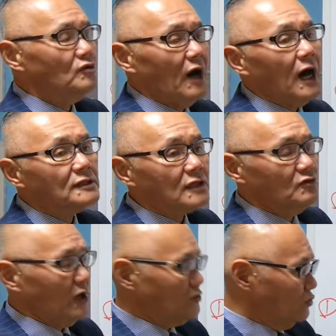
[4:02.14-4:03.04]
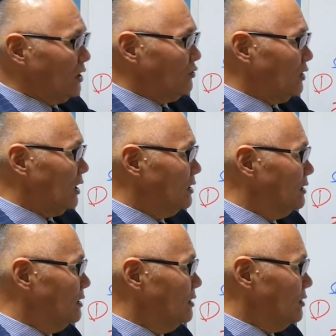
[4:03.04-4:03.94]
為はあったのかどうなのか
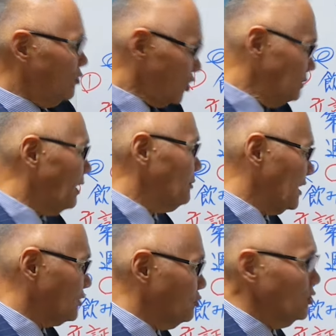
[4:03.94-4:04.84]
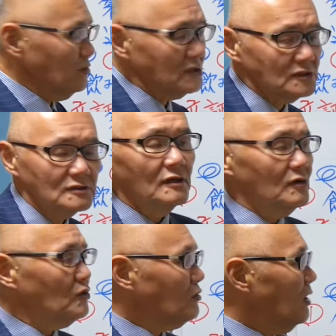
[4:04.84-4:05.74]
これ2番目だと思います。
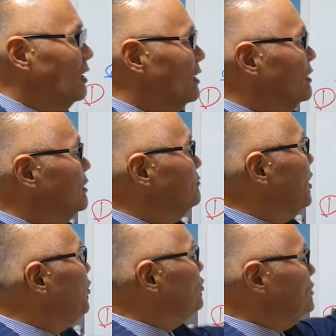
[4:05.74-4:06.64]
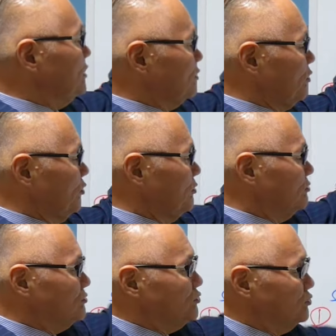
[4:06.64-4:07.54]
えこれはまあ、本人と
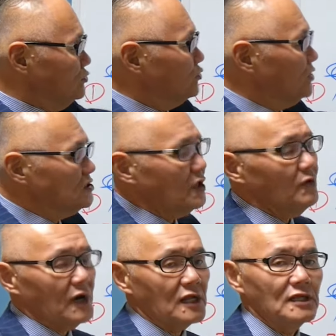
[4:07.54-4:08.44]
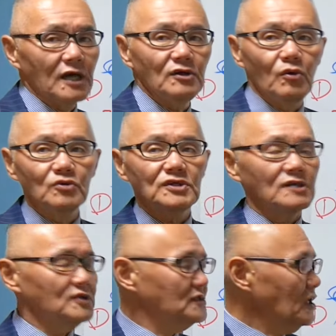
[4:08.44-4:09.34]
女性しかわからない小
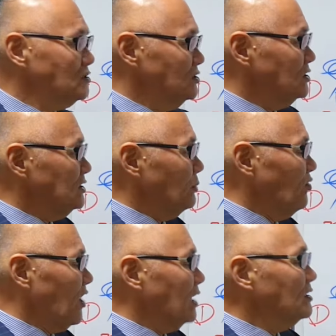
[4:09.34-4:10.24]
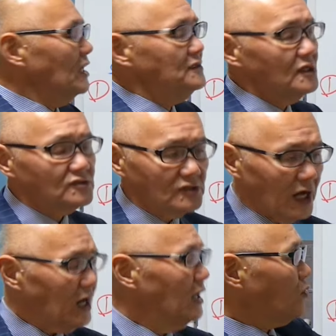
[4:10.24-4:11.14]
沢さんたちに聞いてもわかんないんです
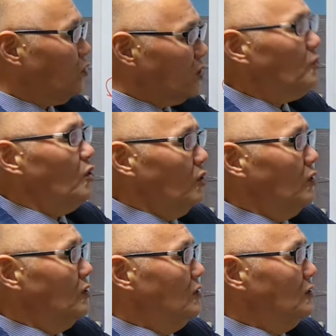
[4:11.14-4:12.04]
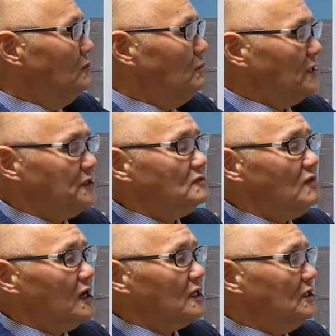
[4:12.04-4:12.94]
がこれも全く
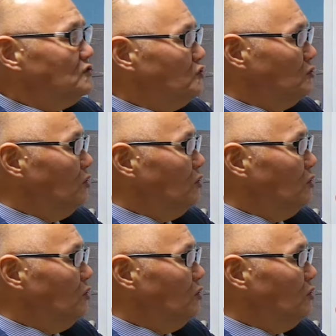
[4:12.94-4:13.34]
わからないというより